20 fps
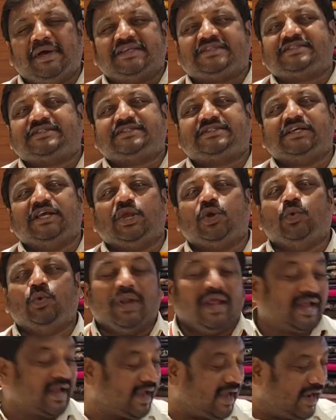బెస్ట్
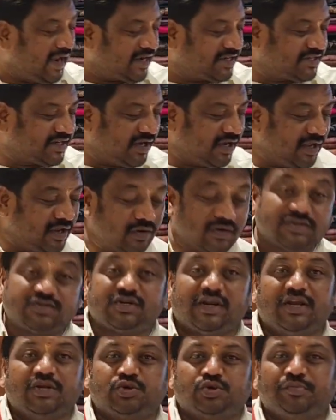యూనిక్ కలెక్షన్ ఈరోజు
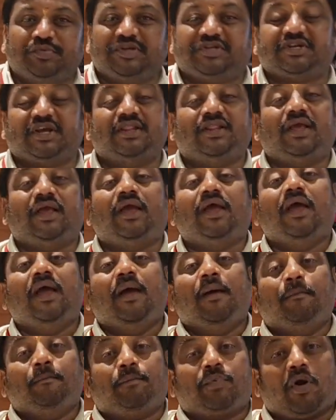నేను చూపించేది
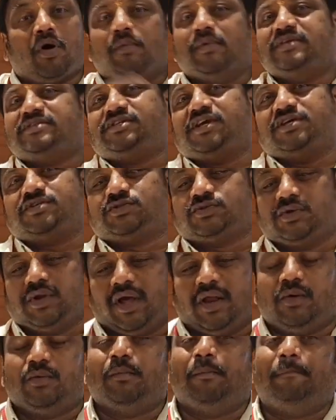ప్రామిస్
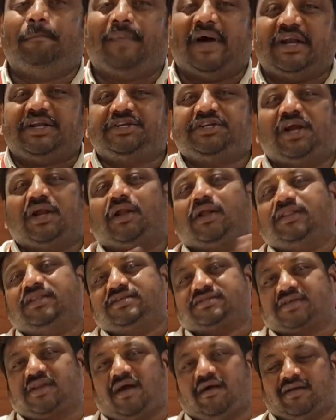చేస్తున్నాను బడ్జెట్లో
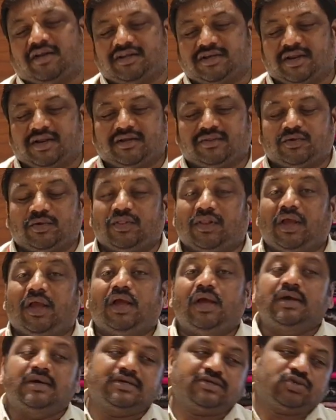తీసుకురావడం జరుగుతుంది
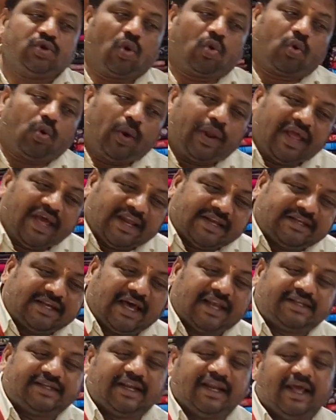సో కొరియర్
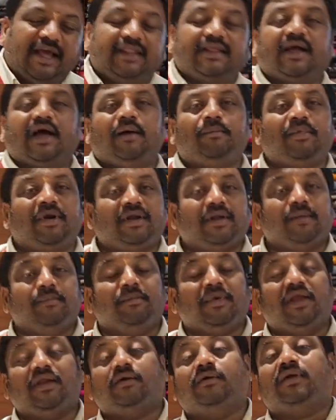ఛార్జీ లేదు కాబట్టి
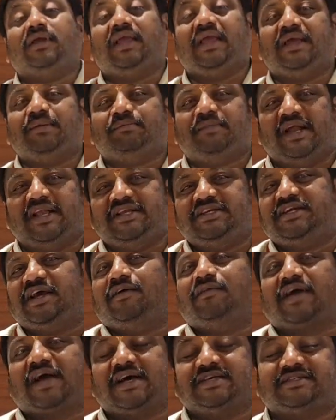మీరు ఈ మంచి
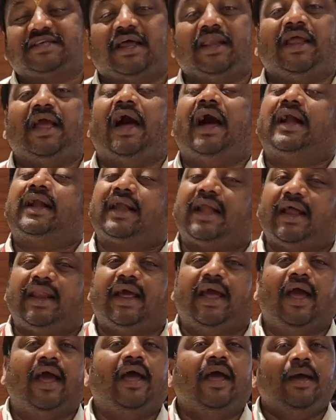అవకాశాన్ని
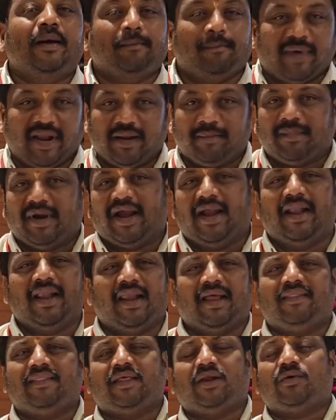అట్లానే మన
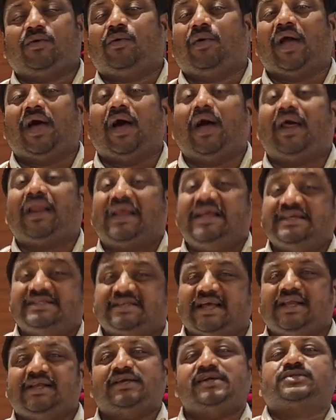మహిళలందరూ కూడా
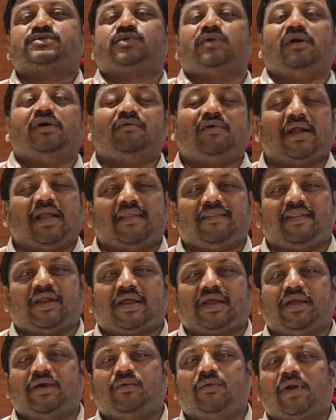రీసేల్ చేసుకునే
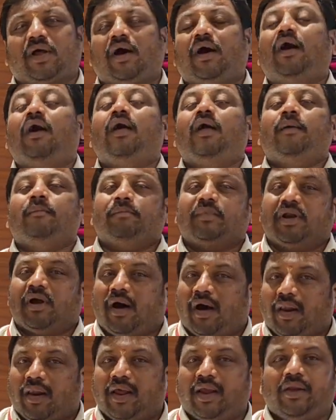వాళ్ళందరికీ కూడా మీరు
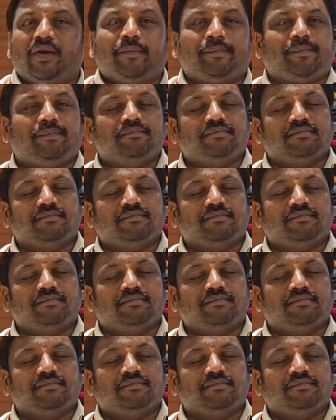ఆన్లైన్లో